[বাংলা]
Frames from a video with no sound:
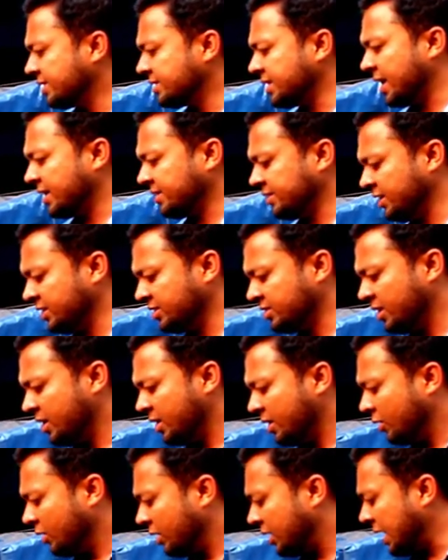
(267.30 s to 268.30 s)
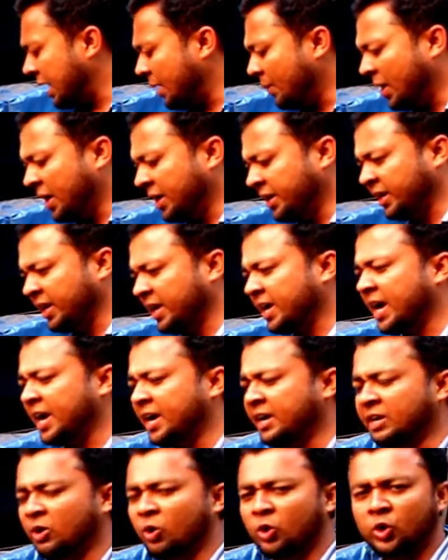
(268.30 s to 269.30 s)
স্যাসিস নামাইনে
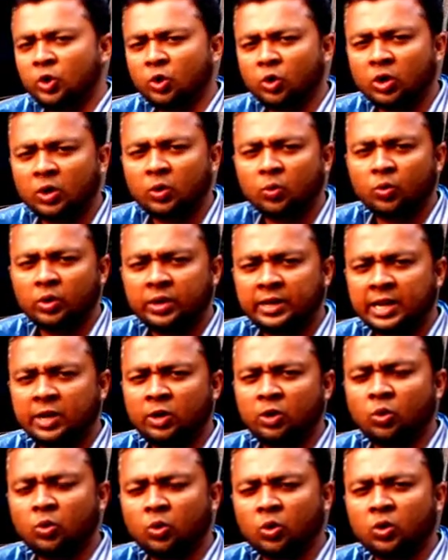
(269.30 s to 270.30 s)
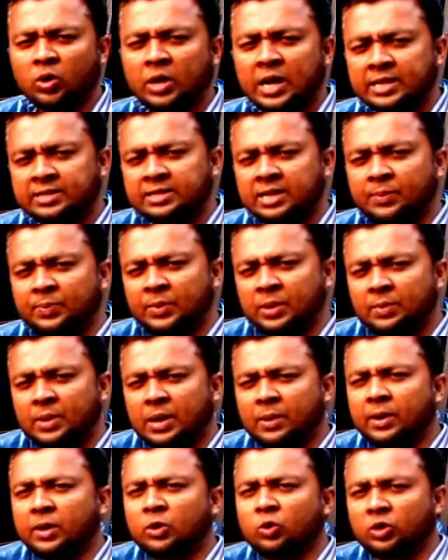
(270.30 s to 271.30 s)
গাড়িটা অন্য অন্যান্য কোনো কাজে আপনি
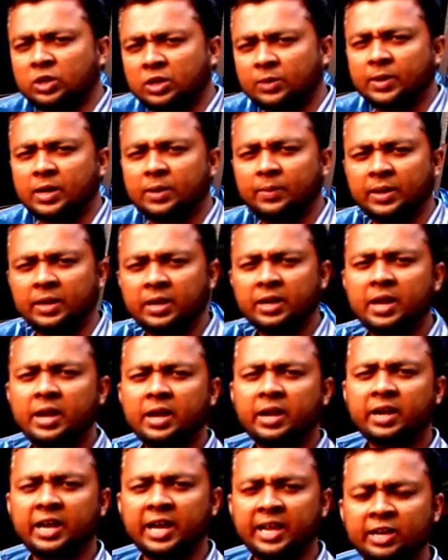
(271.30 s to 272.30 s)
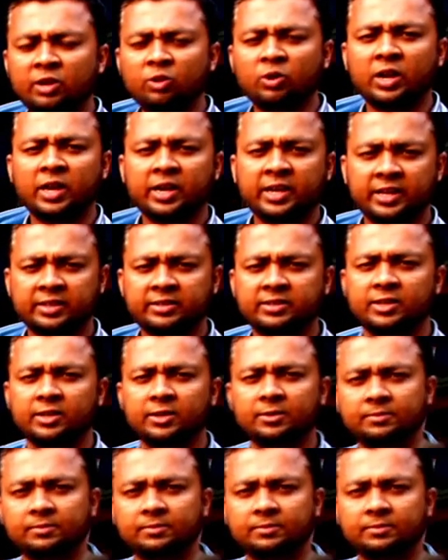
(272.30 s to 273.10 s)
ব্যবহার করতে পারবেন ক্যারি করার ক্ষেত্রে